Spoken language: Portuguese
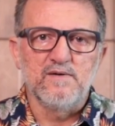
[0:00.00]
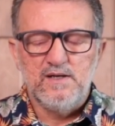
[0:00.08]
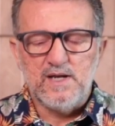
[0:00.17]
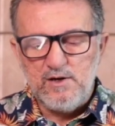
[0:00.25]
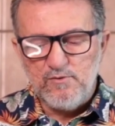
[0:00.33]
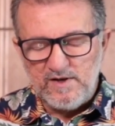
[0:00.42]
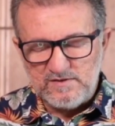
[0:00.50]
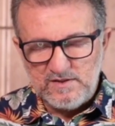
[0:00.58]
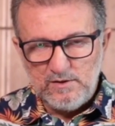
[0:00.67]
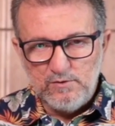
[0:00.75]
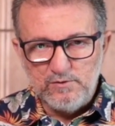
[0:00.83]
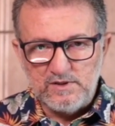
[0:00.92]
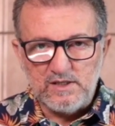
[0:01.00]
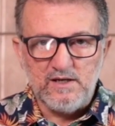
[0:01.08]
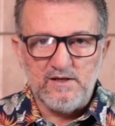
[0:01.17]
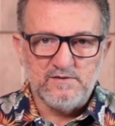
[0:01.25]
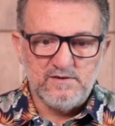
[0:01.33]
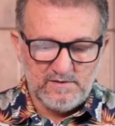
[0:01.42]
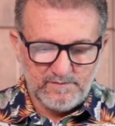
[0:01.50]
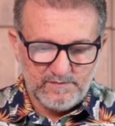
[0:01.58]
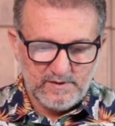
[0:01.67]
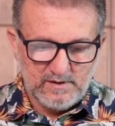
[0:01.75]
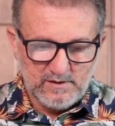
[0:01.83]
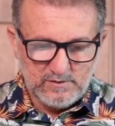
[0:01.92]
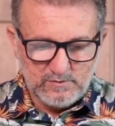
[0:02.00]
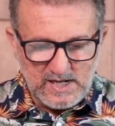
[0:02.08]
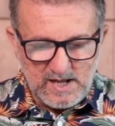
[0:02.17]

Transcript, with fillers: E aí o versículo 13 do